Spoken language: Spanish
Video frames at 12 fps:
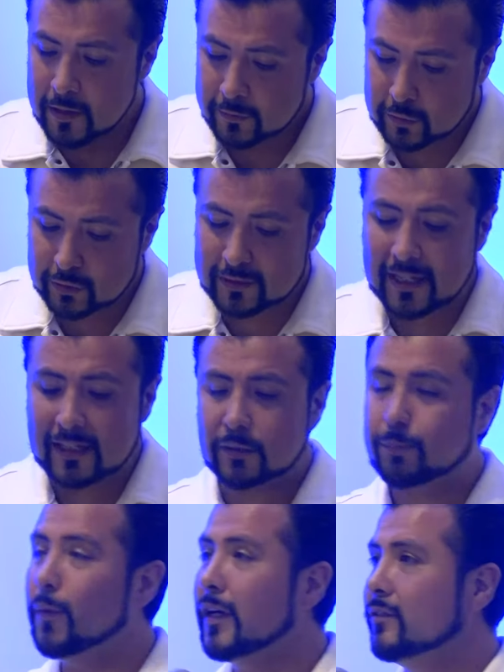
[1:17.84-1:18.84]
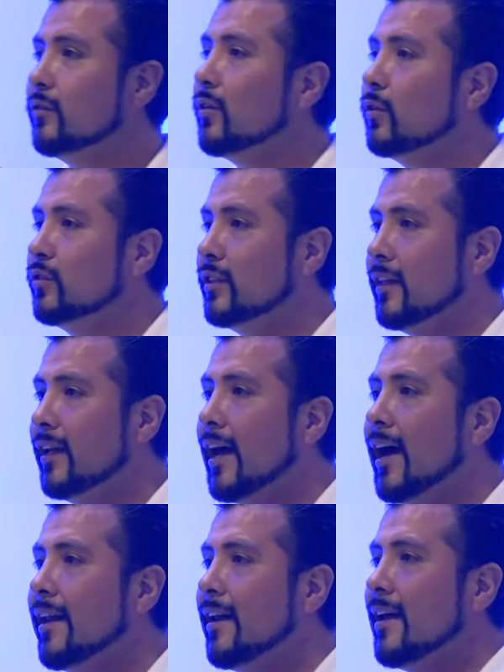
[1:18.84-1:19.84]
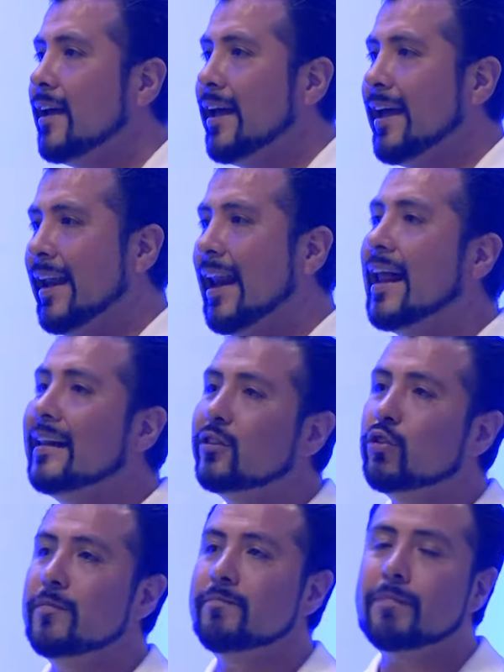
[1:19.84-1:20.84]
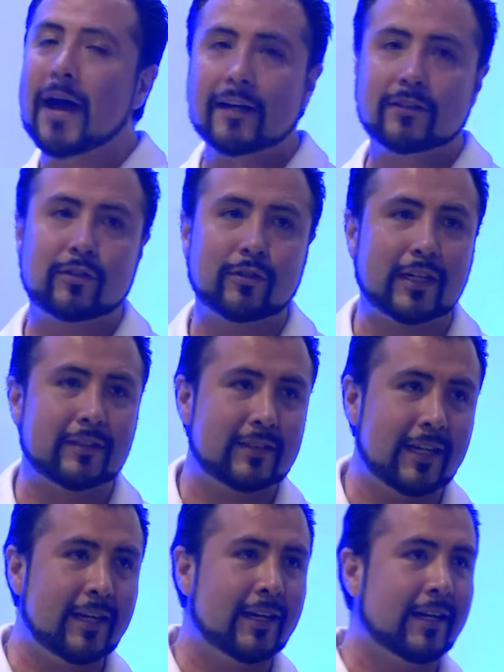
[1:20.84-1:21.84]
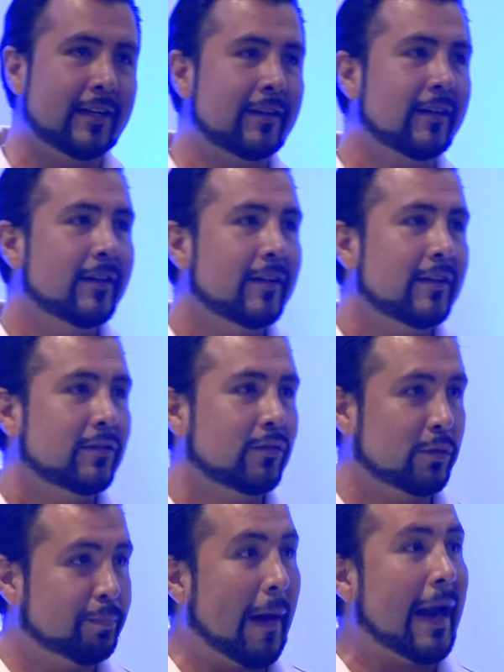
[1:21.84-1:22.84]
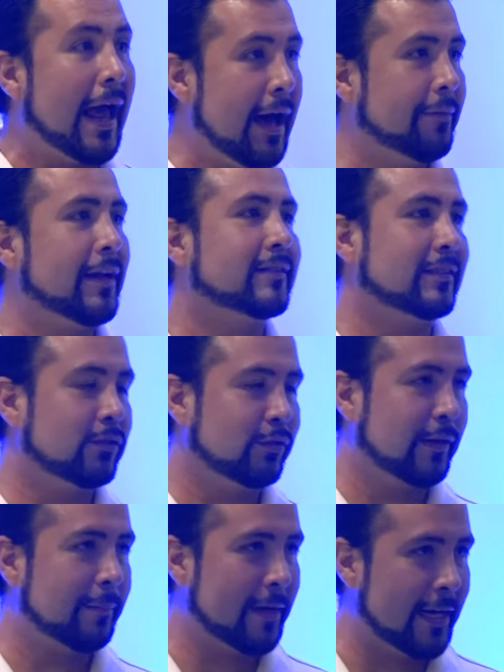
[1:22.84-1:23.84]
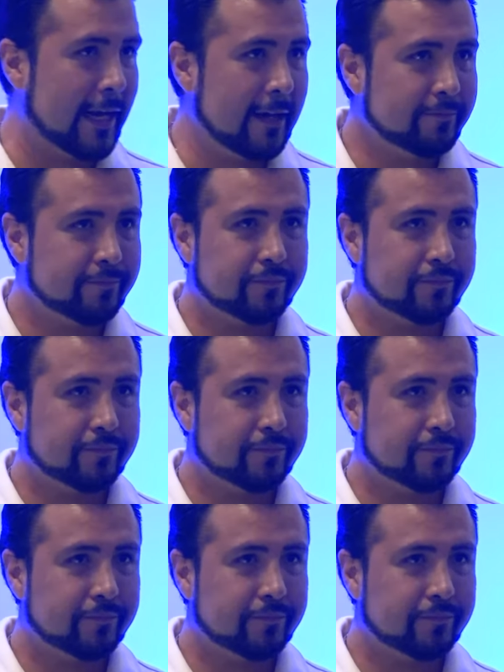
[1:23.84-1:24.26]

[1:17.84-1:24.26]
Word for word: Tú te has puesto a considerar el alto impacto que tienen tus palabras en tu familia.